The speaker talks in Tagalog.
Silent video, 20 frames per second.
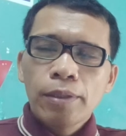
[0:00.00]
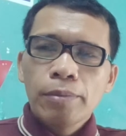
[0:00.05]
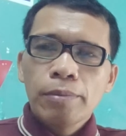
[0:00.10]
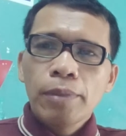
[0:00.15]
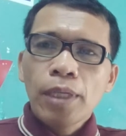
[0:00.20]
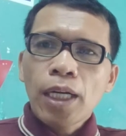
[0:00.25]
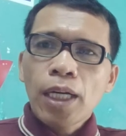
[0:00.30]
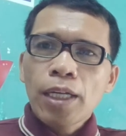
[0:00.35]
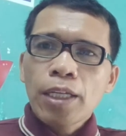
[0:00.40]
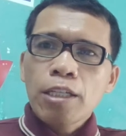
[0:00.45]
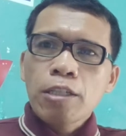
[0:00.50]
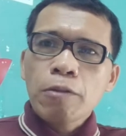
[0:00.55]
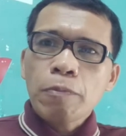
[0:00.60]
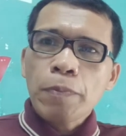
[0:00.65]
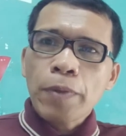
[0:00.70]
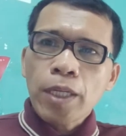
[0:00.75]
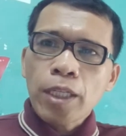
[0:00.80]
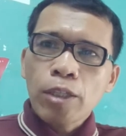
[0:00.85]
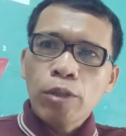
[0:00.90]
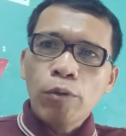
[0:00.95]
mga
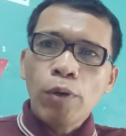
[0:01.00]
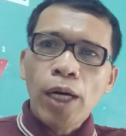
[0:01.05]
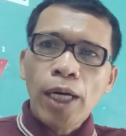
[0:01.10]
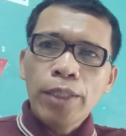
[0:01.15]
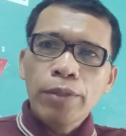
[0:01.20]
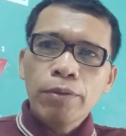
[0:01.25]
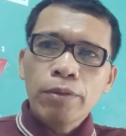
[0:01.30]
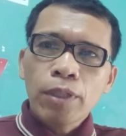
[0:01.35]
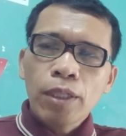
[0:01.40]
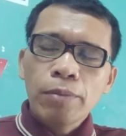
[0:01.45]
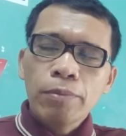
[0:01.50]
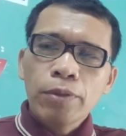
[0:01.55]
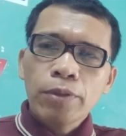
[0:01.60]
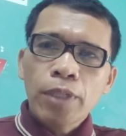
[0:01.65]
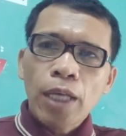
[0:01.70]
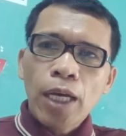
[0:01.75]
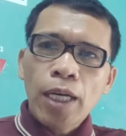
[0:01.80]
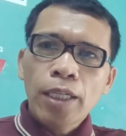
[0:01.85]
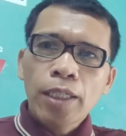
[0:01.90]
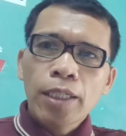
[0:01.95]
espirituhanon nga
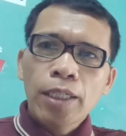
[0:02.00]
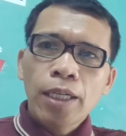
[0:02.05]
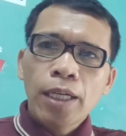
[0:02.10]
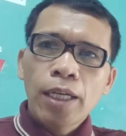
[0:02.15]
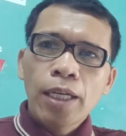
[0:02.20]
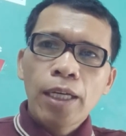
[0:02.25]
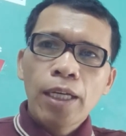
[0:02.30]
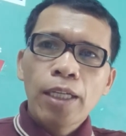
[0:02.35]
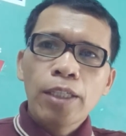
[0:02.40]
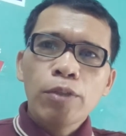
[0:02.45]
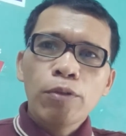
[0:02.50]
butang nga uh,